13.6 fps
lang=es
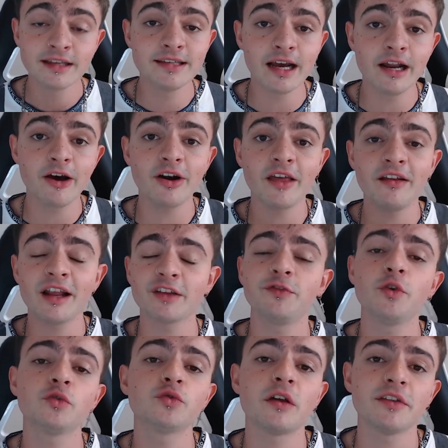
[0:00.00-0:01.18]
y a la hora de las
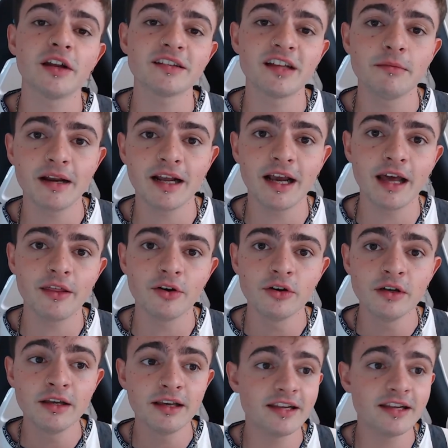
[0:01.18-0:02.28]
fluctuaciones del mercado,